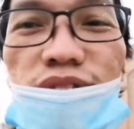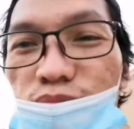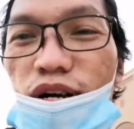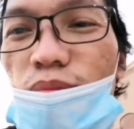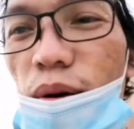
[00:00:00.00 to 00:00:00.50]

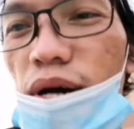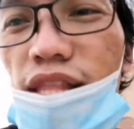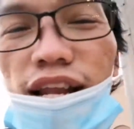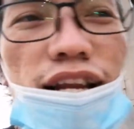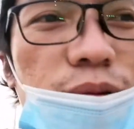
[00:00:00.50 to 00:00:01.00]

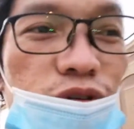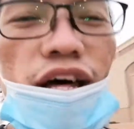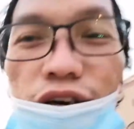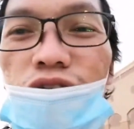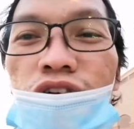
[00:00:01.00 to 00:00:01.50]
magmamadali na po
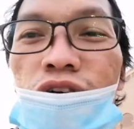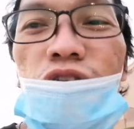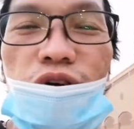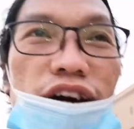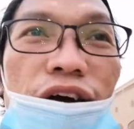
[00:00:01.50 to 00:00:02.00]
tayong
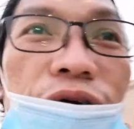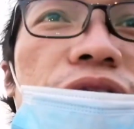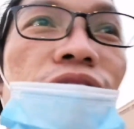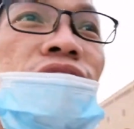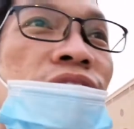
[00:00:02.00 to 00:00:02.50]
uuwi ngayon
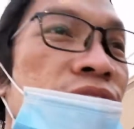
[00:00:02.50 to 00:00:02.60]
no